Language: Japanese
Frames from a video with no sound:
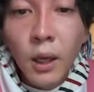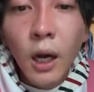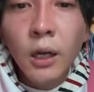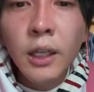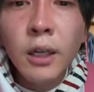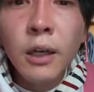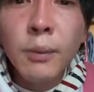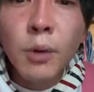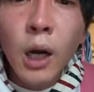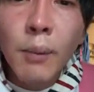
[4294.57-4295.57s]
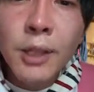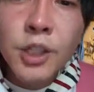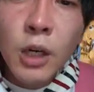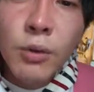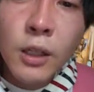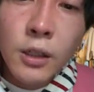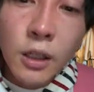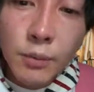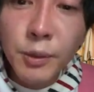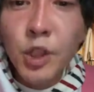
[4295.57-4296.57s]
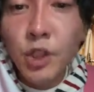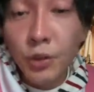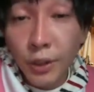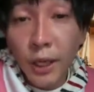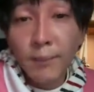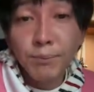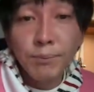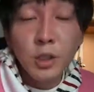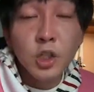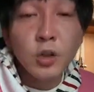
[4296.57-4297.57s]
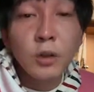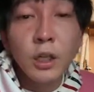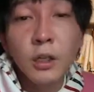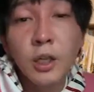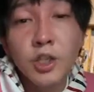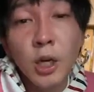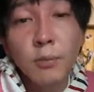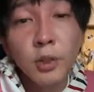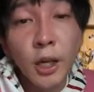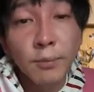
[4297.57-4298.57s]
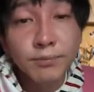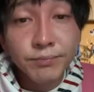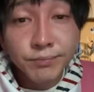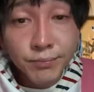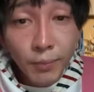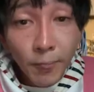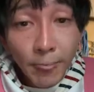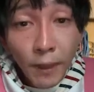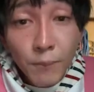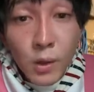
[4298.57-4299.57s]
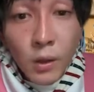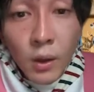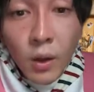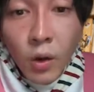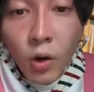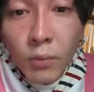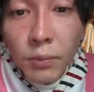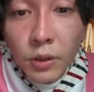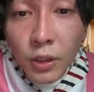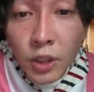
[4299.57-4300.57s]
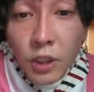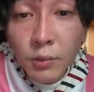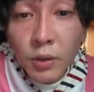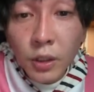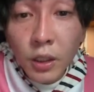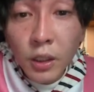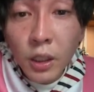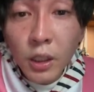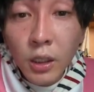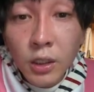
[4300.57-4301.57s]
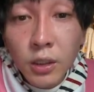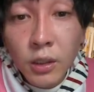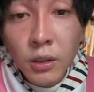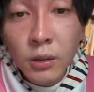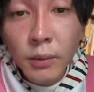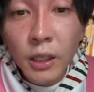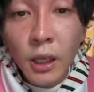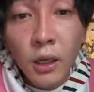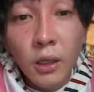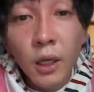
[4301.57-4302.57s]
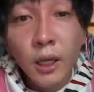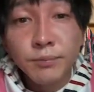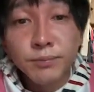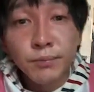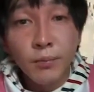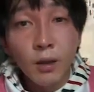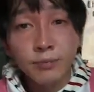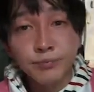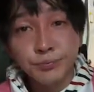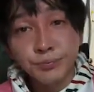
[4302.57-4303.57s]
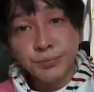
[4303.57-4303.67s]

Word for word: あ、リンリンもかまっちゃんファンだったね。ビッシュのね。ビッシュのリンリンちゃんもね。うん。本部の一部と聞いた気がしてる。まあいいや。はい。うん。